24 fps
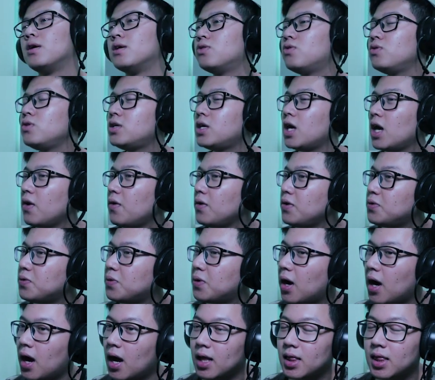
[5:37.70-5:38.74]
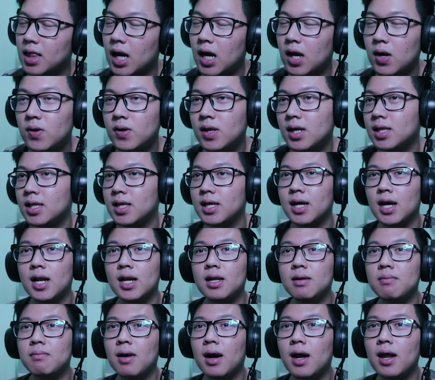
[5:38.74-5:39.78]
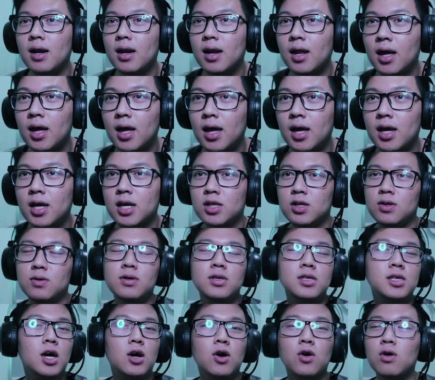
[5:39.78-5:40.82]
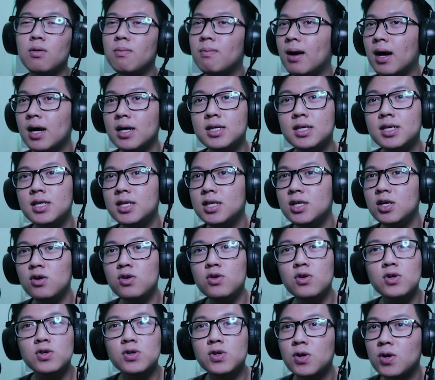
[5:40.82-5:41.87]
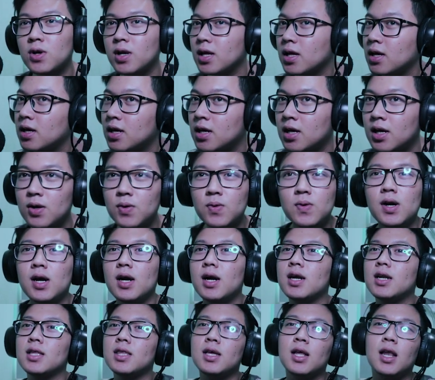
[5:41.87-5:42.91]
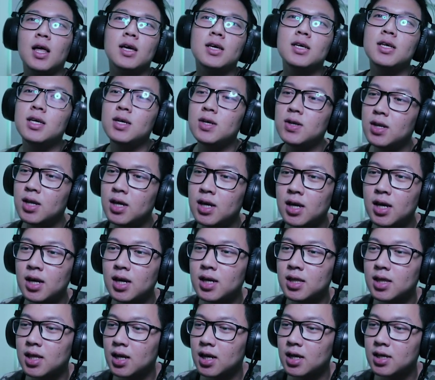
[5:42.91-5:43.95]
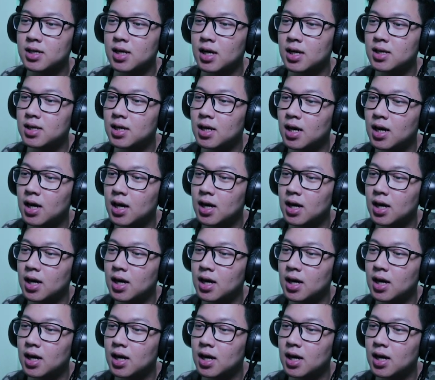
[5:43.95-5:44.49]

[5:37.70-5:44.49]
itu cewek juga nggak tahu dia tinggal di mana gitu. ini jago banget si dia nyosornya gue nggak ngerti lagi deh kita next aja